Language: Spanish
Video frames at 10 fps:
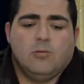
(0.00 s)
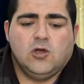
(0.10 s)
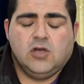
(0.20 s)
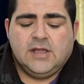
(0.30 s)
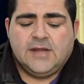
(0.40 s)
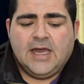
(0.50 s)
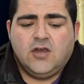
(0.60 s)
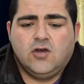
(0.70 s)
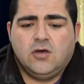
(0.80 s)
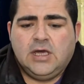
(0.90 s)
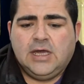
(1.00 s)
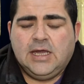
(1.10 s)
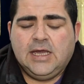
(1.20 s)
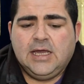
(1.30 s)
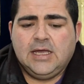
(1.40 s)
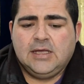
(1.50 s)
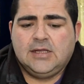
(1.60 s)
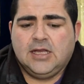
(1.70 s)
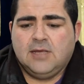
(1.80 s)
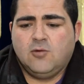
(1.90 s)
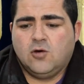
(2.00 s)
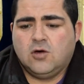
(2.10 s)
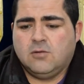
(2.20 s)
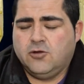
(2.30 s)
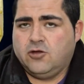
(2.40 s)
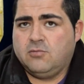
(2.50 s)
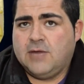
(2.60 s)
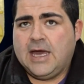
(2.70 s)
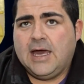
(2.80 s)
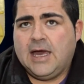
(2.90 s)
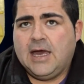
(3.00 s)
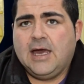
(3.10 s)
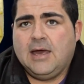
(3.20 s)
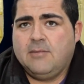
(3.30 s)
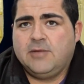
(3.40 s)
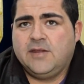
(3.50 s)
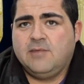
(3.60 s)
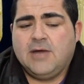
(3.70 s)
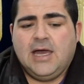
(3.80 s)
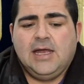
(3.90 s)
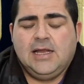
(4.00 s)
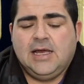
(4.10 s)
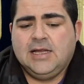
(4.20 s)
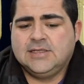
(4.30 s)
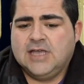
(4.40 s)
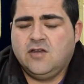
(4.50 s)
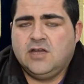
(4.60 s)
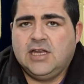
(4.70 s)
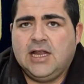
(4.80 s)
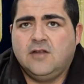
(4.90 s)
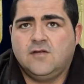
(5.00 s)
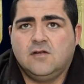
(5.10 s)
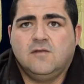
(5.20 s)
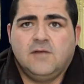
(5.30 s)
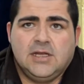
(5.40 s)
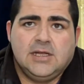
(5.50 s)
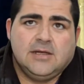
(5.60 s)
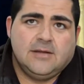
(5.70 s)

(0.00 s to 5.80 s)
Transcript: Pues los ensayos eh, tenemos como norma principal, el, el, ensayo general son los viernes.